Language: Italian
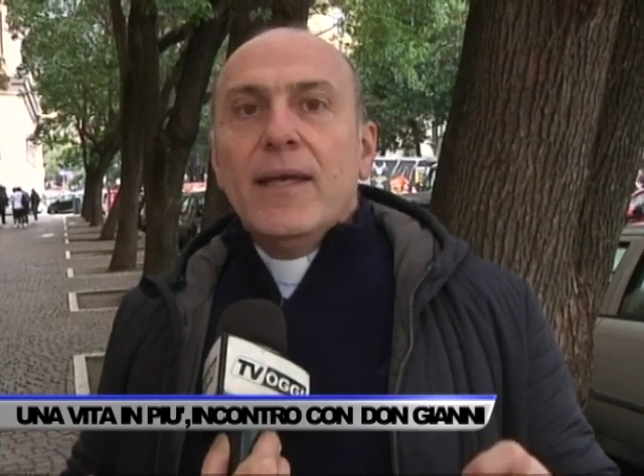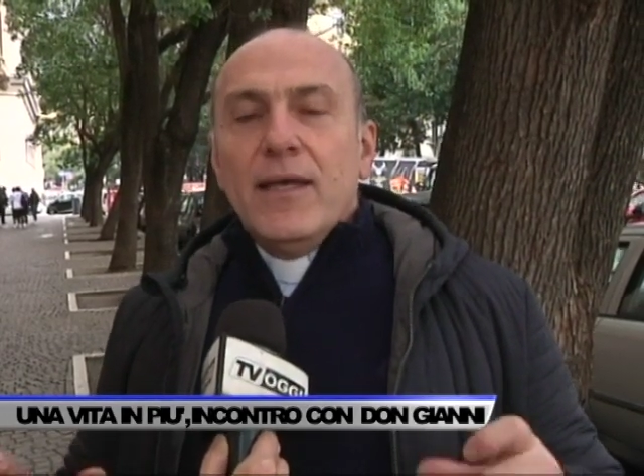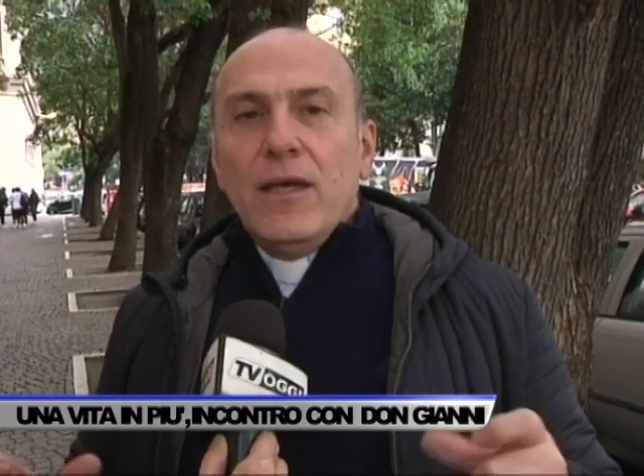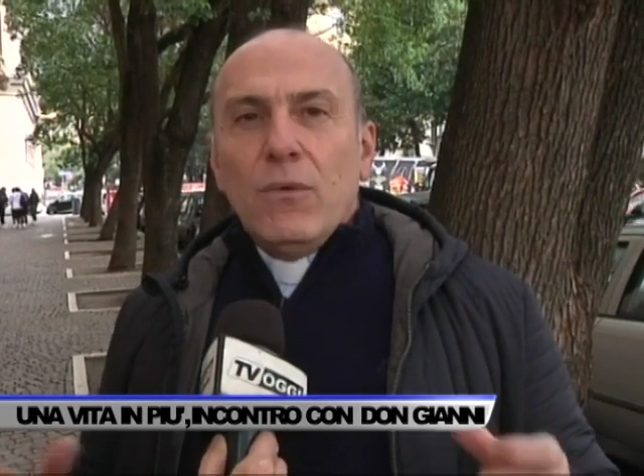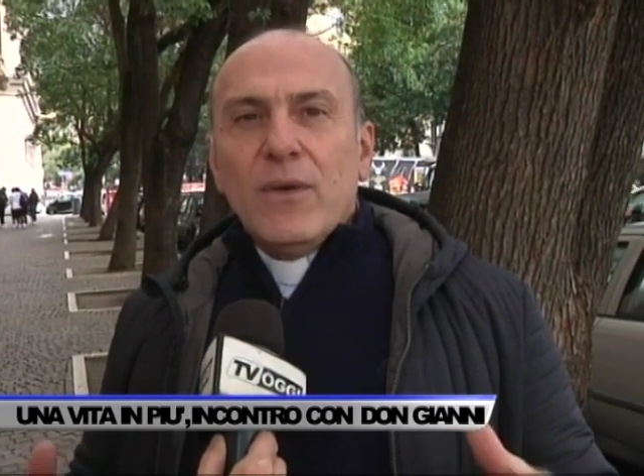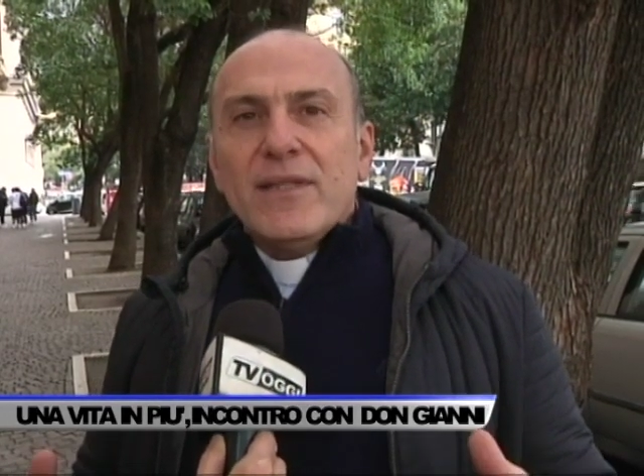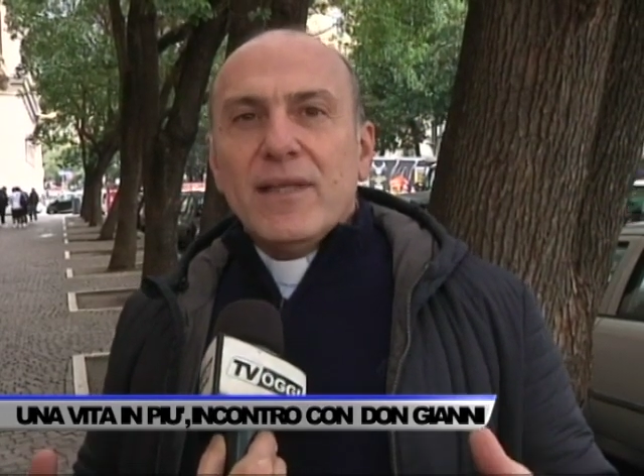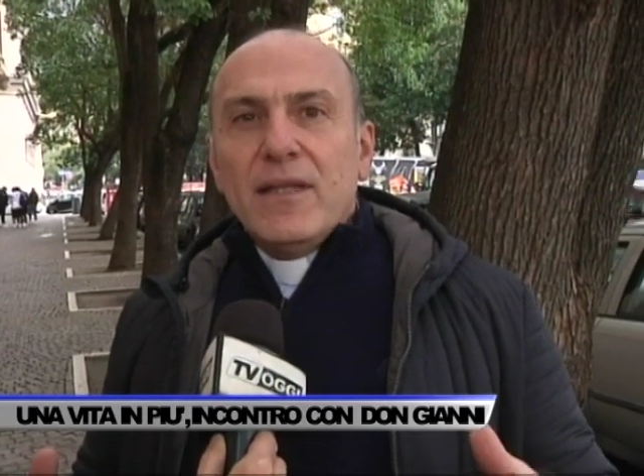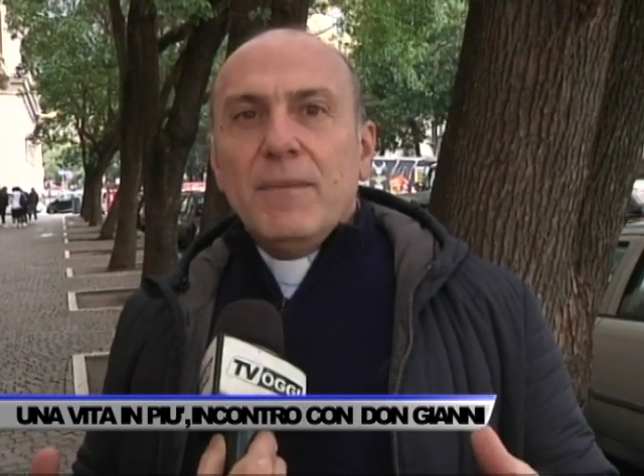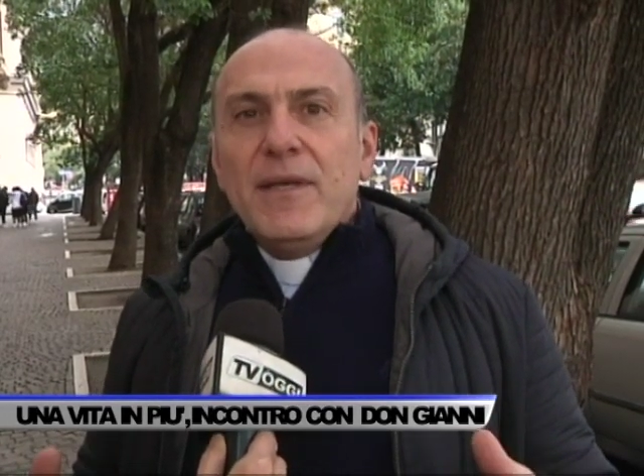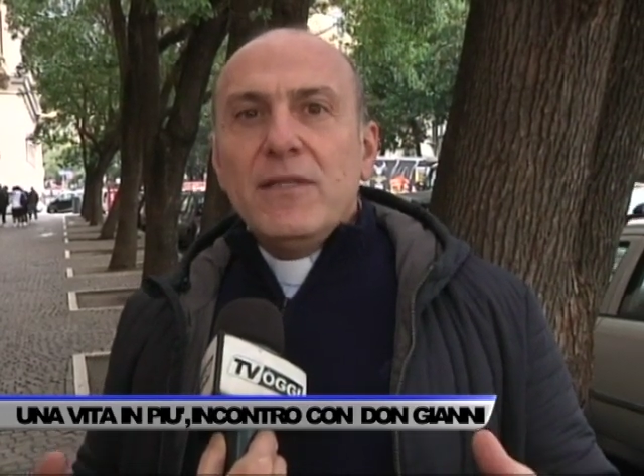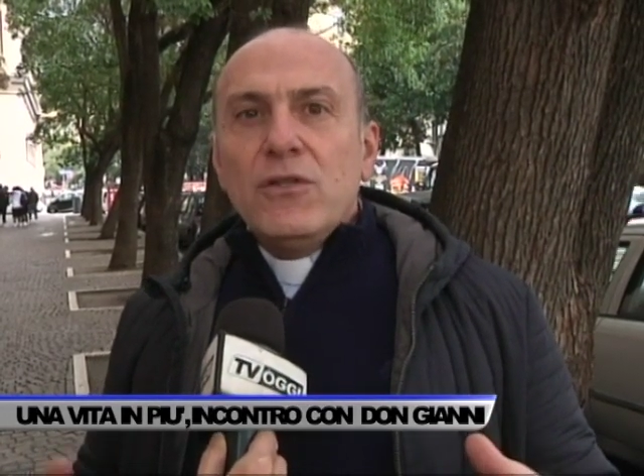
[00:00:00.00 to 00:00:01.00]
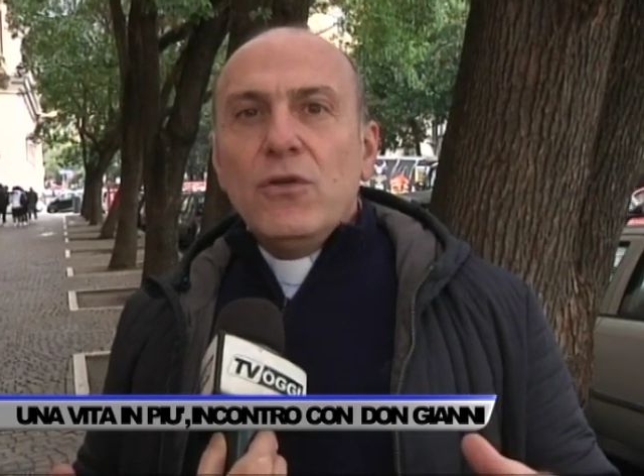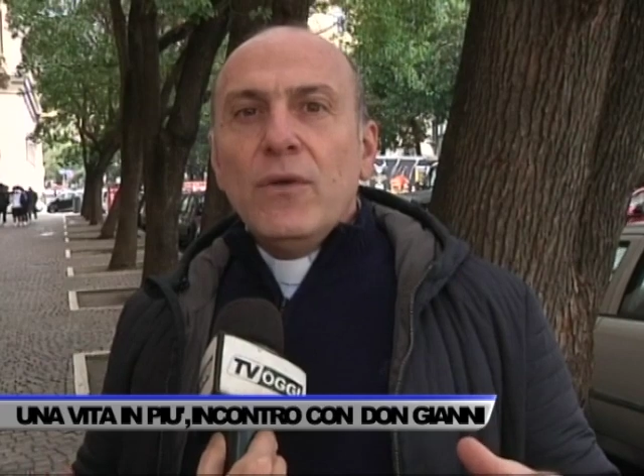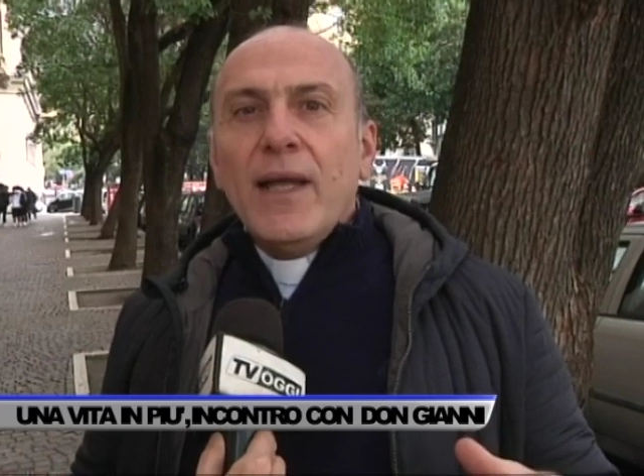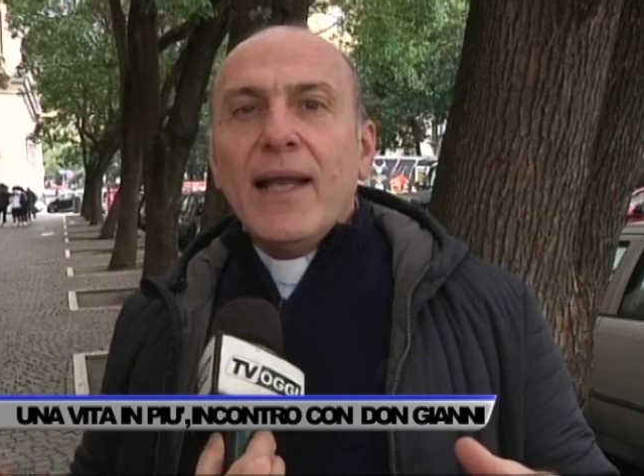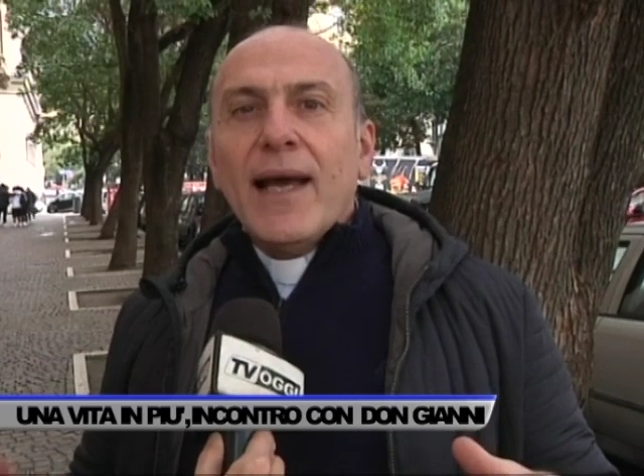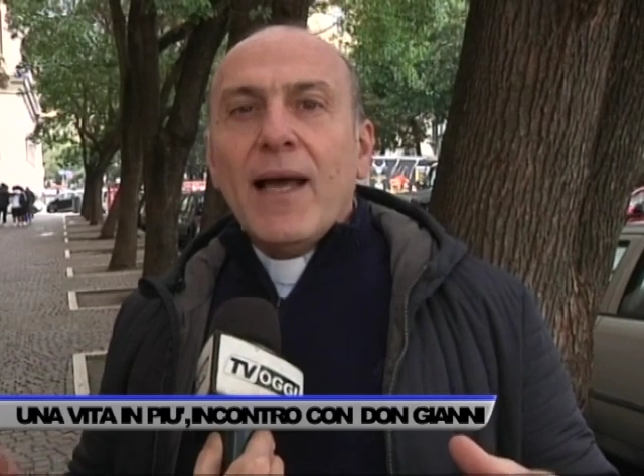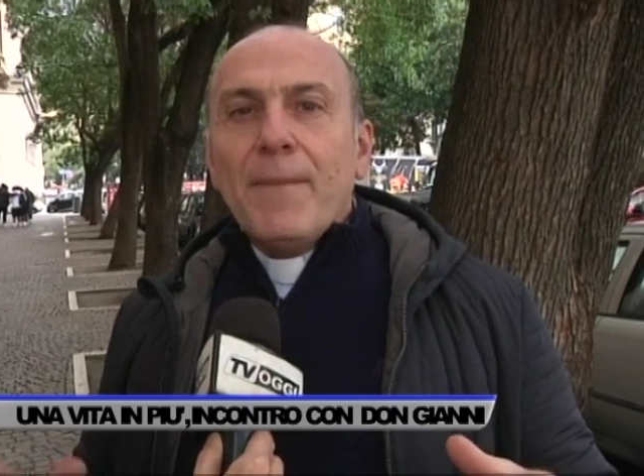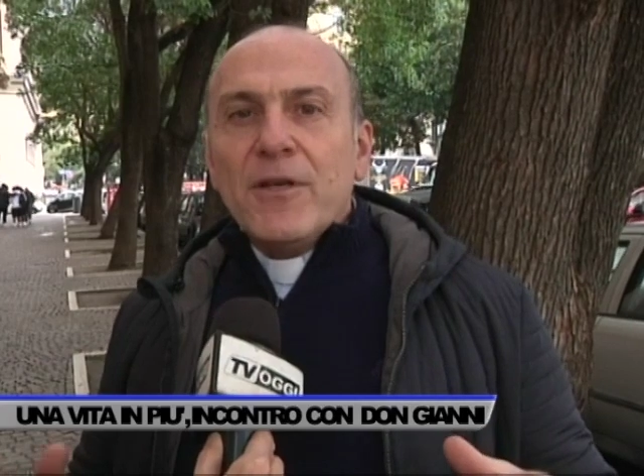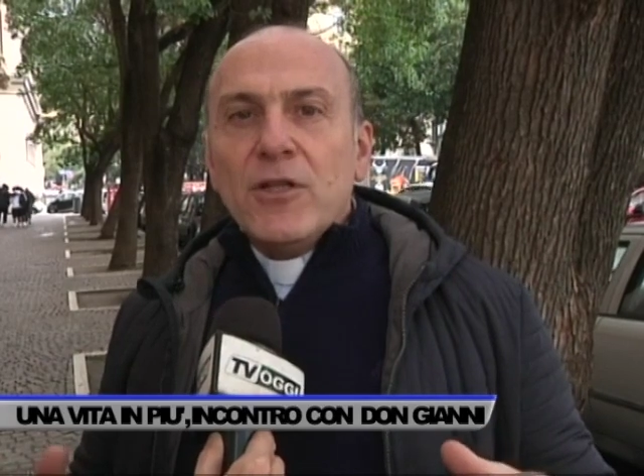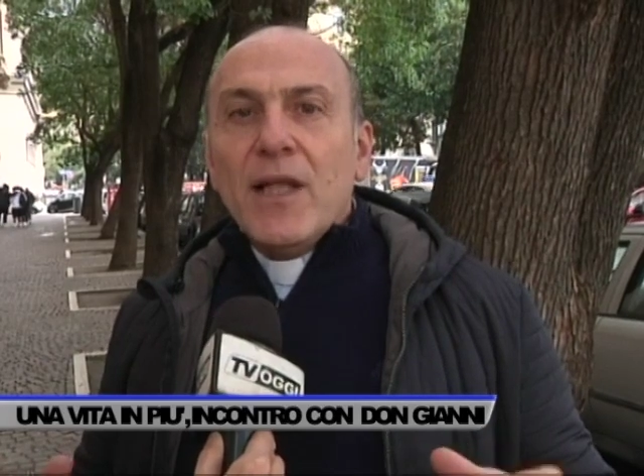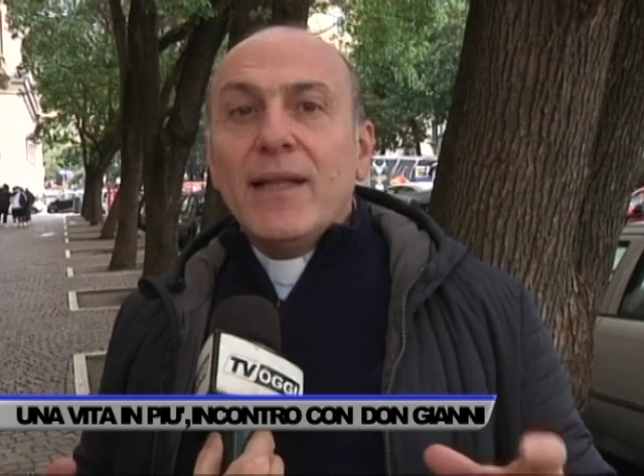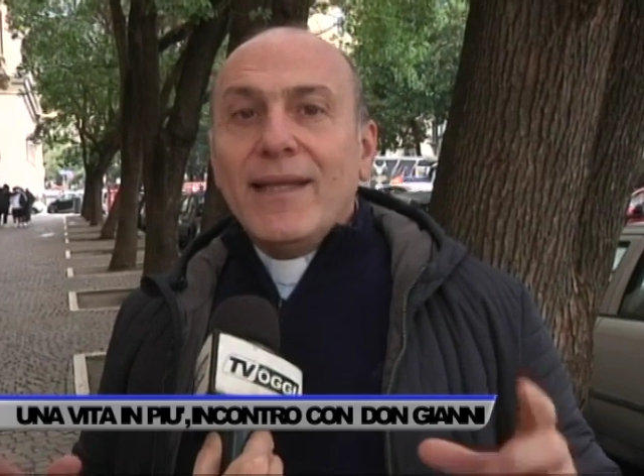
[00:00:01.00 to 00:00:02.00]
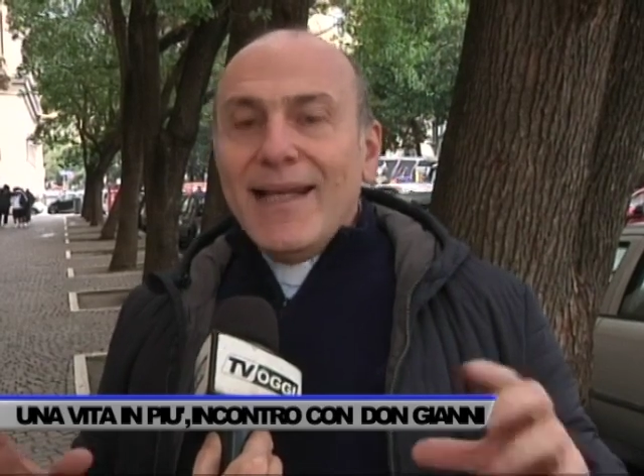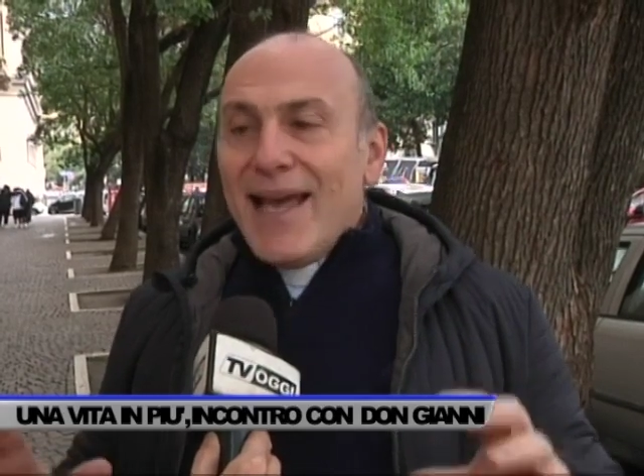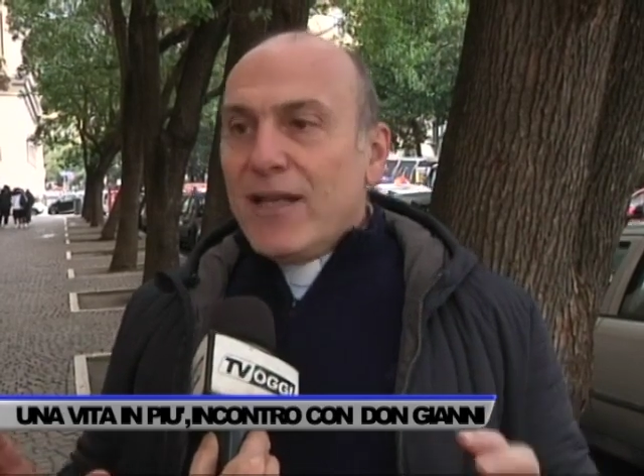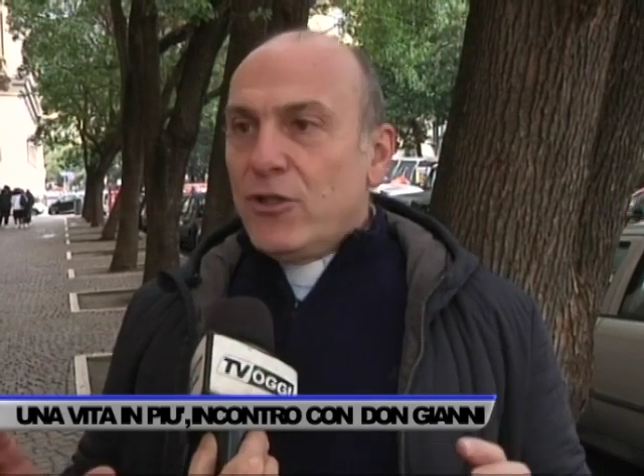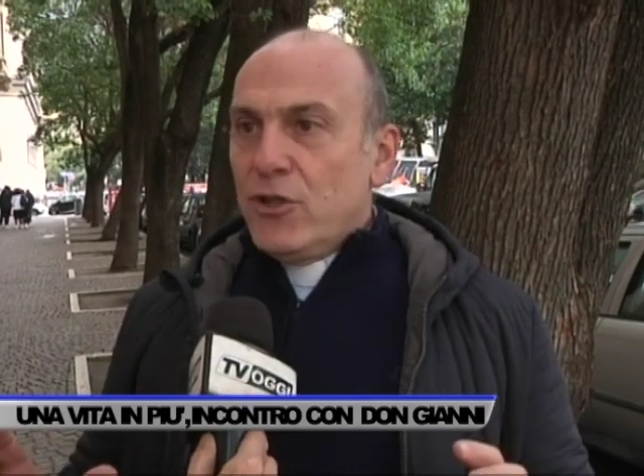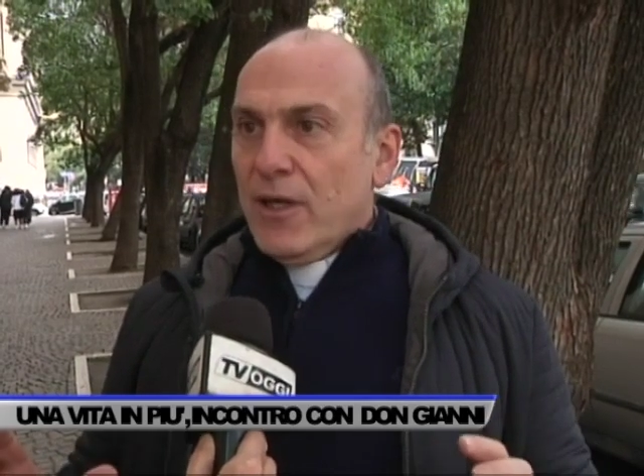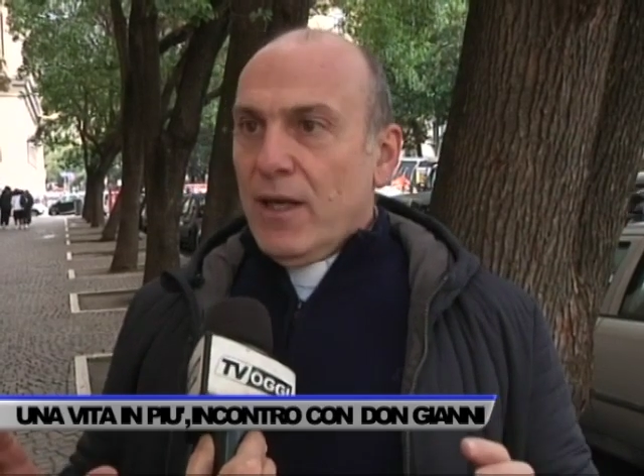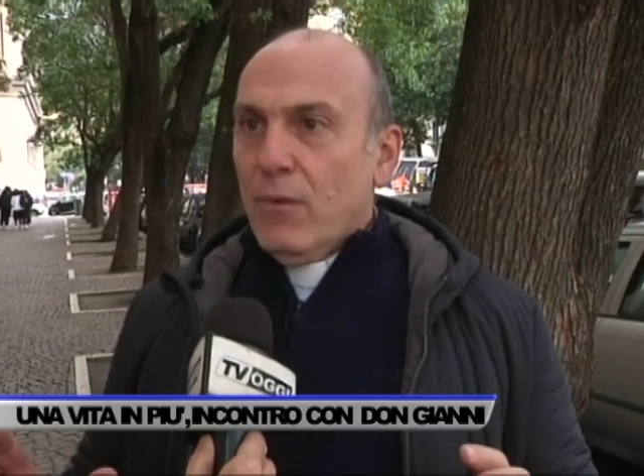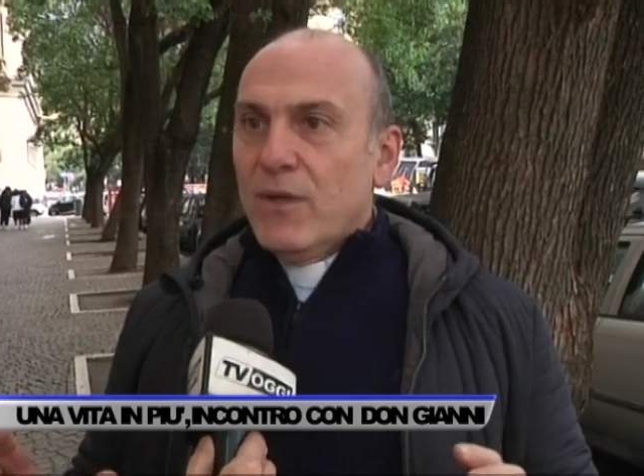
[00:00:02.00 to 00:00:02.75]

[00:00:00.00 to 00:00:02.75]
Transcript: in questa dimensione la capacità di leggere